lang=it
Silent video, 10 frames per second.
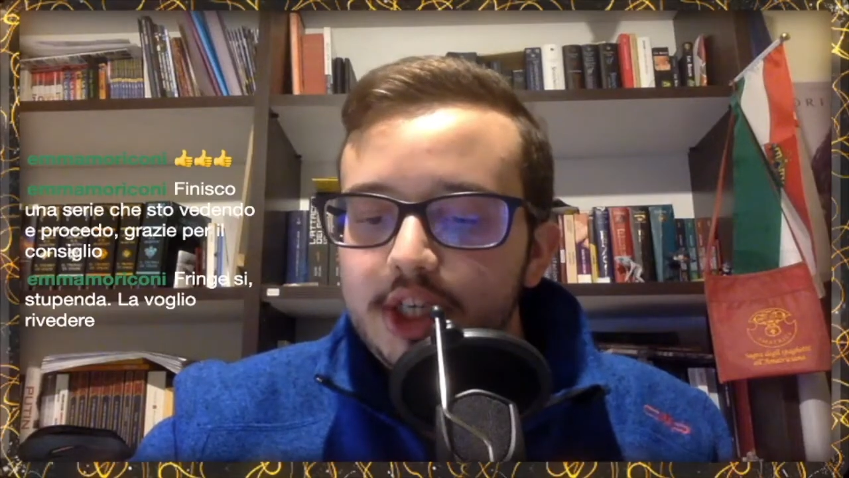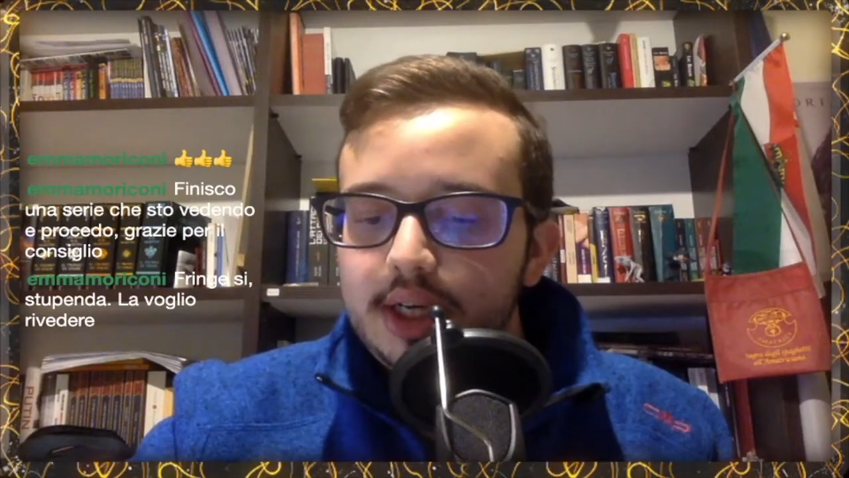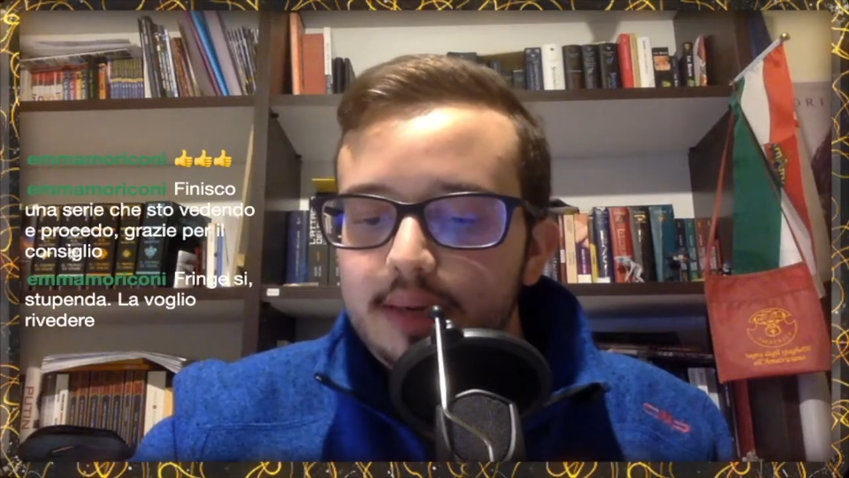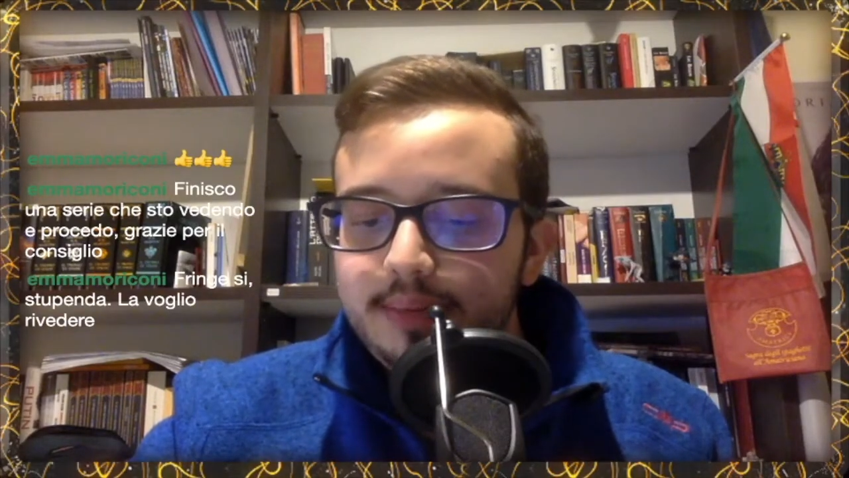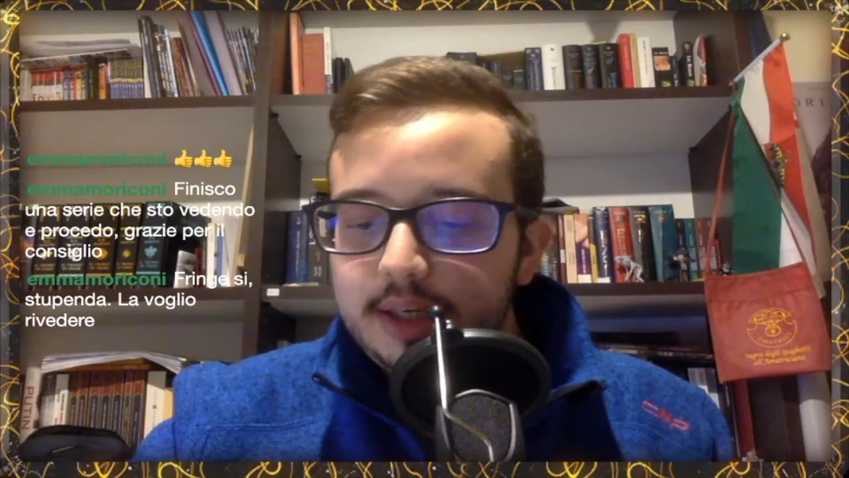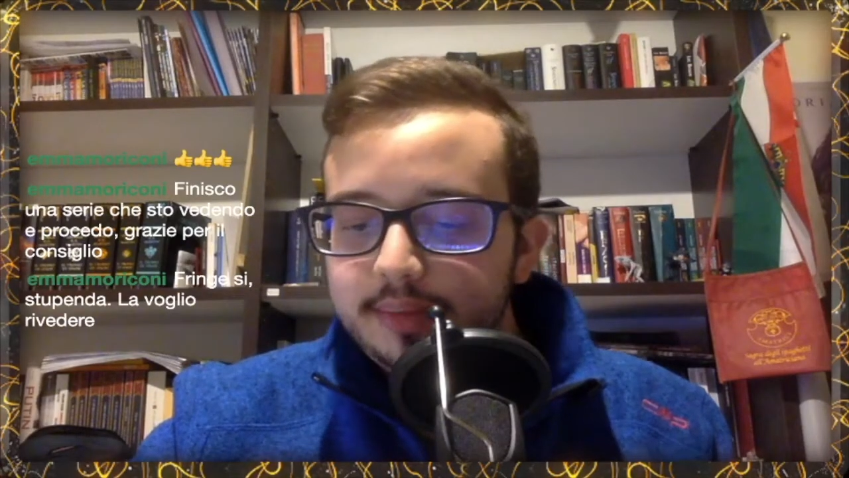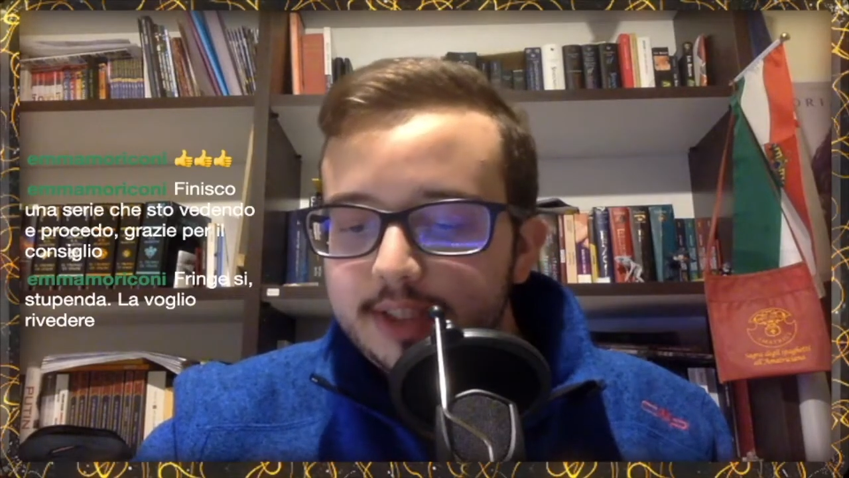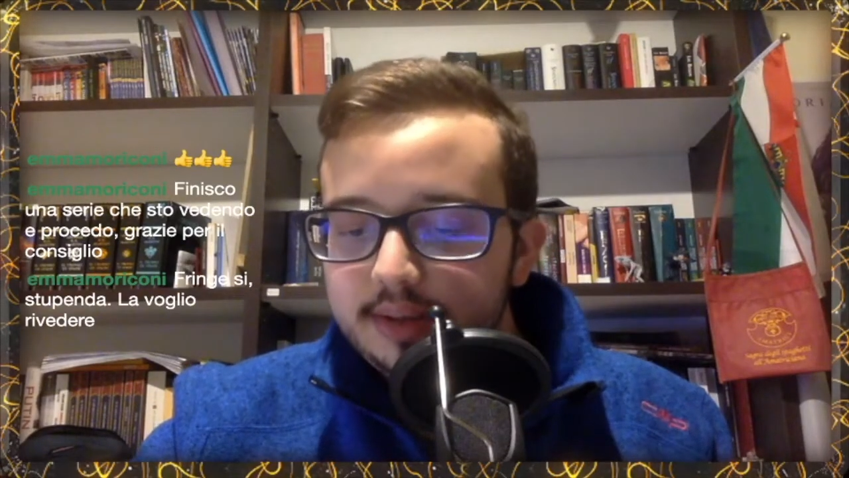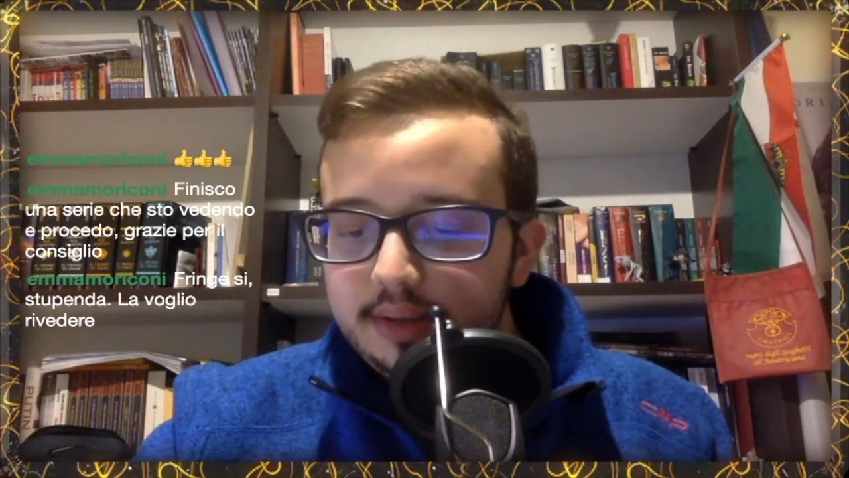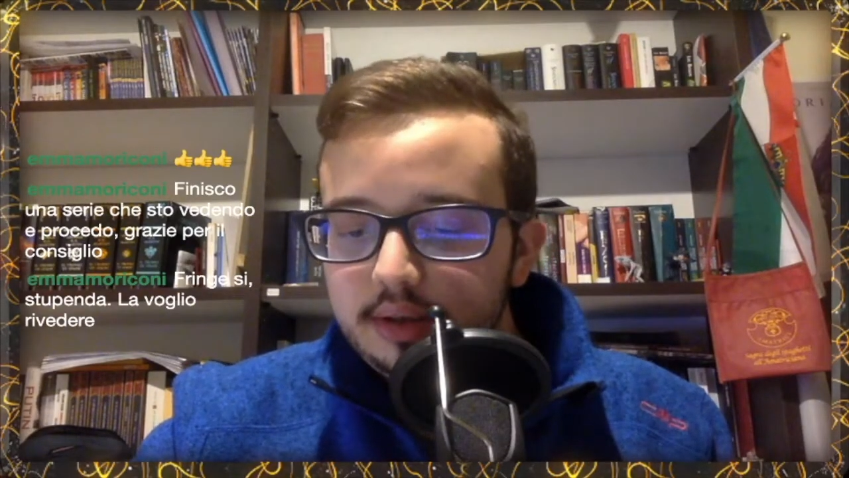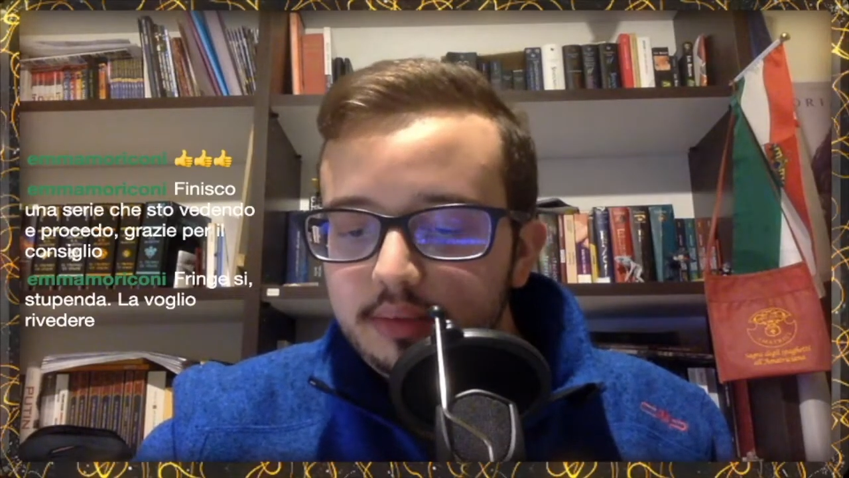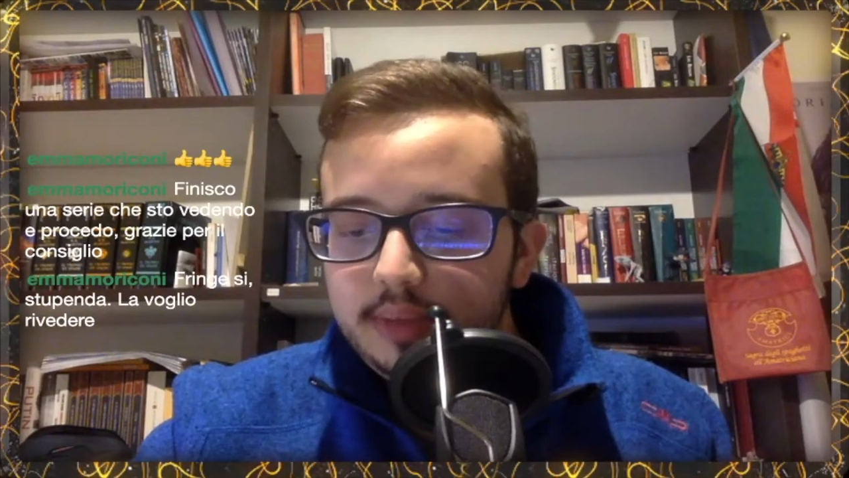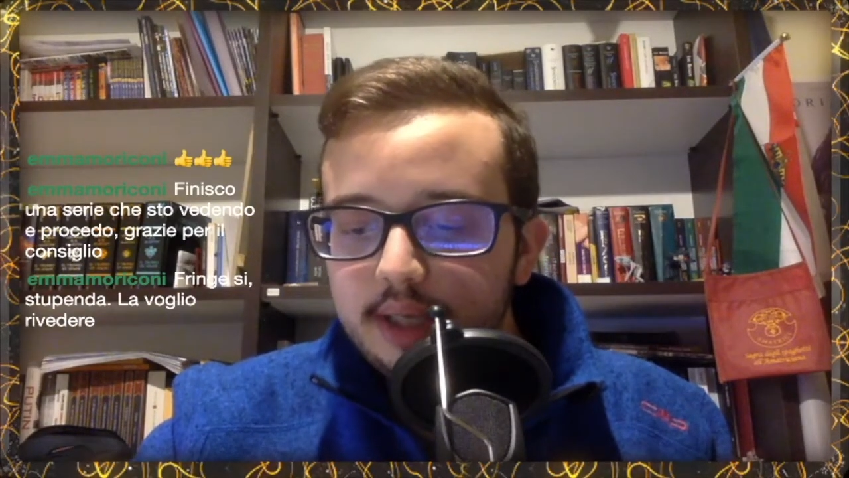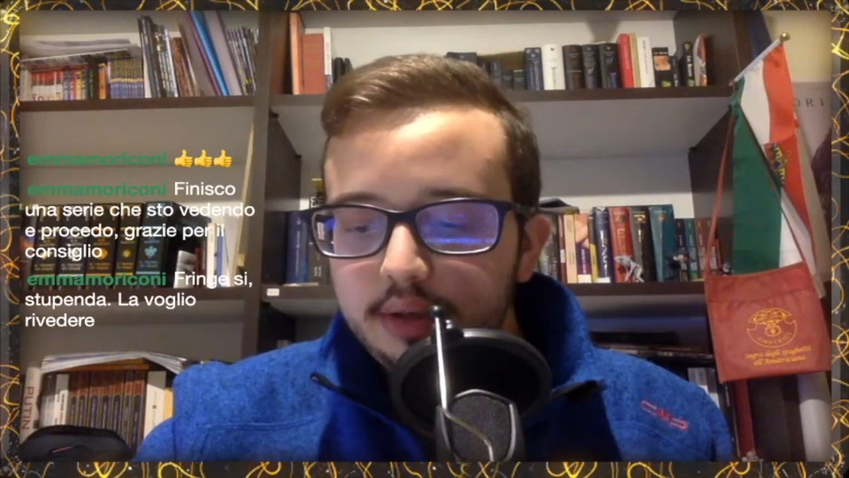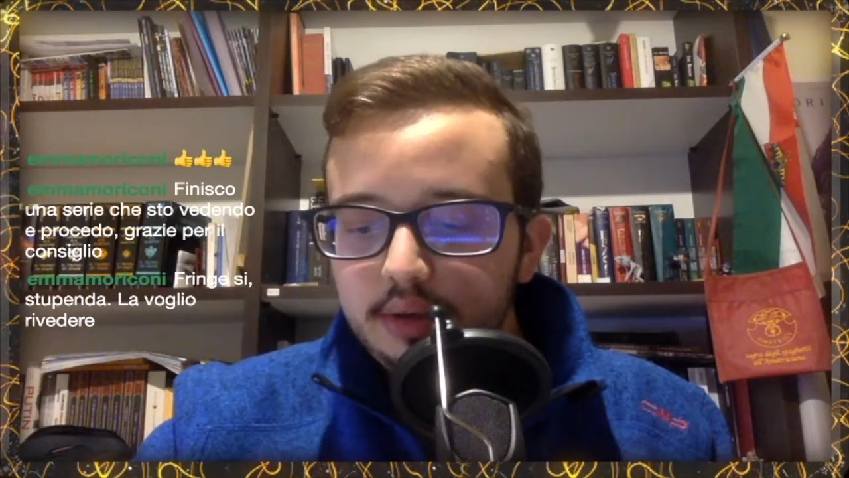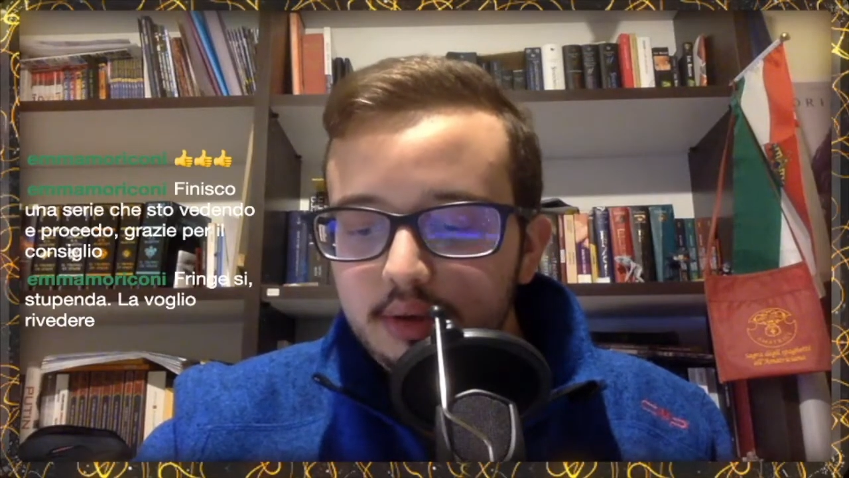Abrams, Roberto